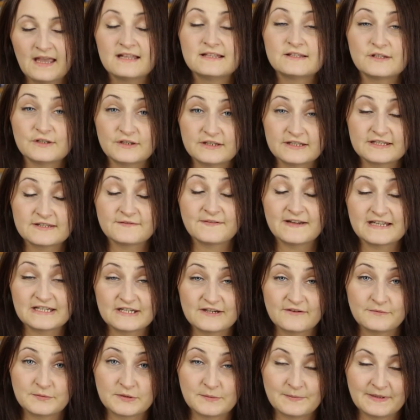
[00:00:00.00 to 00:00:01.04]
co jest
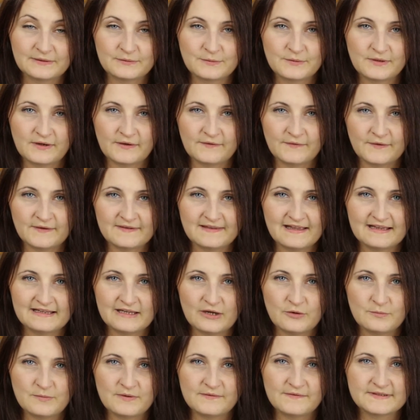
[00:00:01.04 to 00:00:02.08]
ważne w przypadku
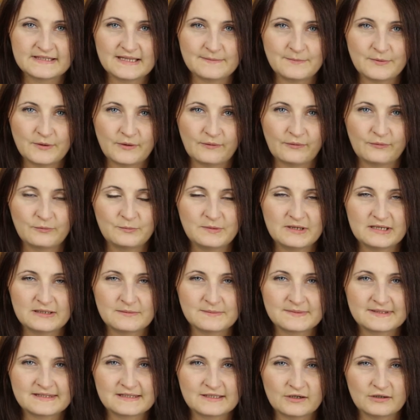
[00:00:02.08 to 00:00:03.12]
rozwiązania umowy za
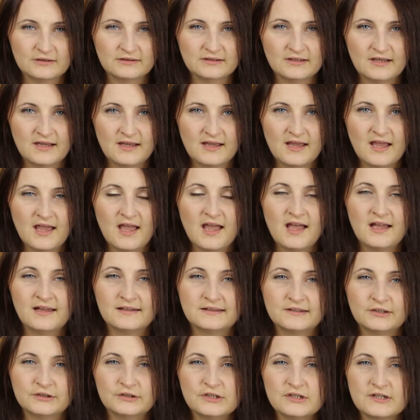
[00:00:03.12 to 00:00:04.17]
porozumieniem stron,
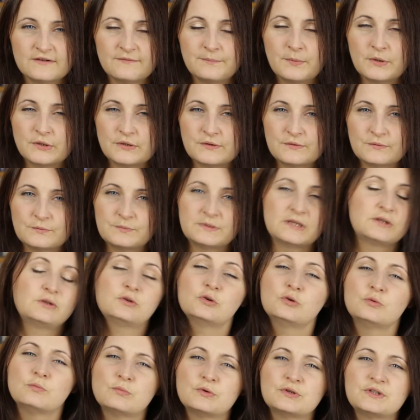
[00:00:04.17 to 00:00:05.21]
to to, że w
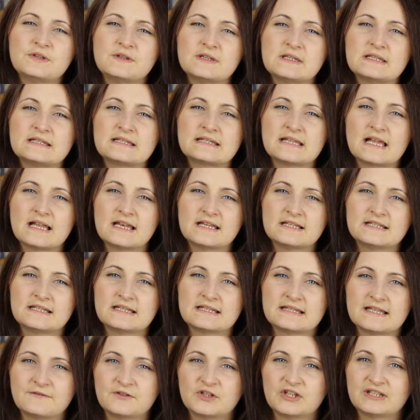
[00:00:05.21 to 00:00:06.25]
porozumieniu musi znaleźć się
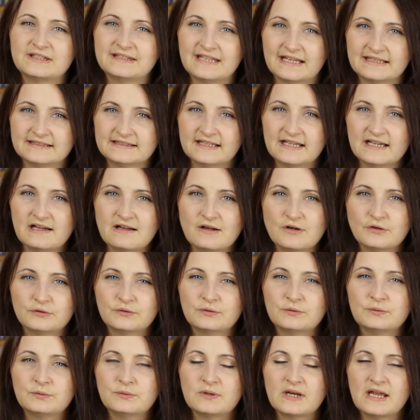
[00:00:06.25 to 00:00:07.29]
zawsze data, od
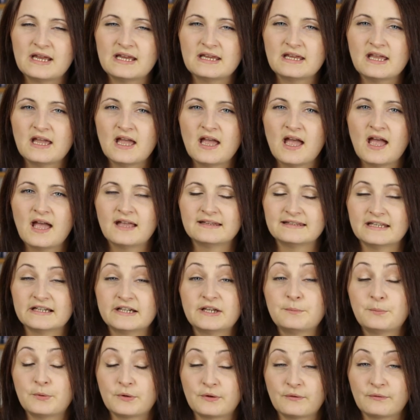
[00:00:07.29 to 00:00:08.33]
której
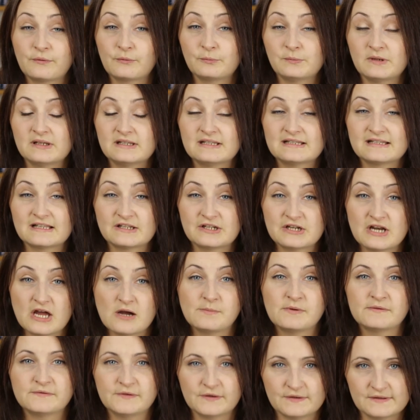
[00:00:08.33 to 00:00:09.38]
takie porozumienie zaczyna
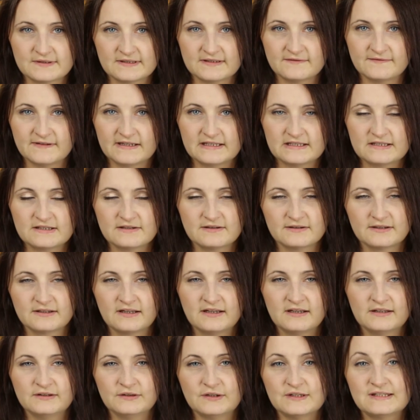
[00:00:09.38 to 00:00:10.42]
obowiązywać.
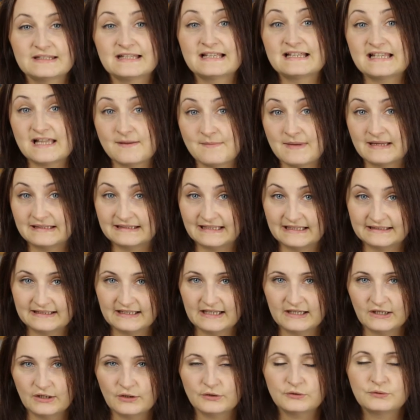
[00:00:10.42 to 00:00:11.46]
To jest ta sama
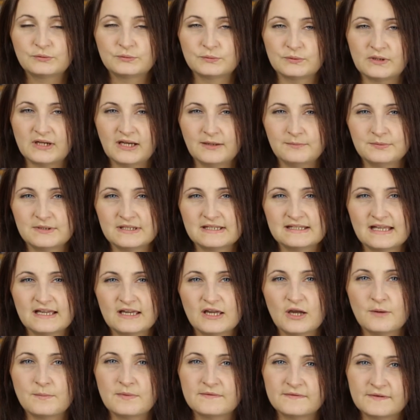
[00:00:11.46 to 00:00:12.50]
data, od której
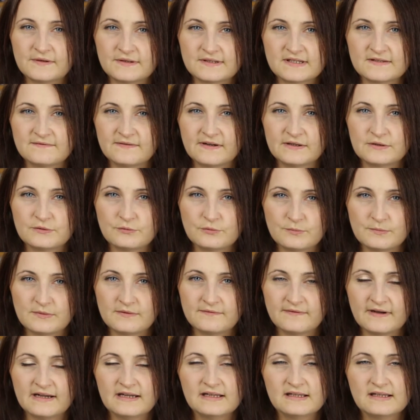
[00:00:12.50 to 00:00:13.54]
przestaje obowiązywać
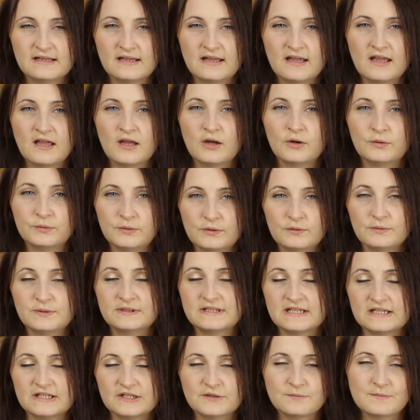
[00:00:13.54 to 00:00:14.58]
umowa, którą
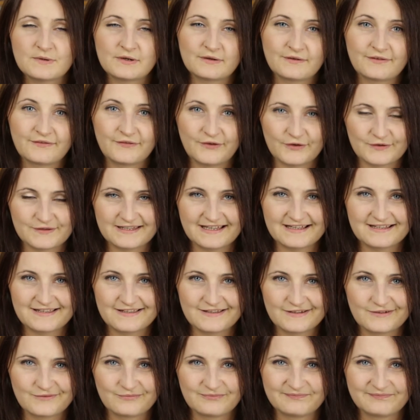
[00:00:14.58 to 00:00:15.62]
chcieliśmy rozwiązać.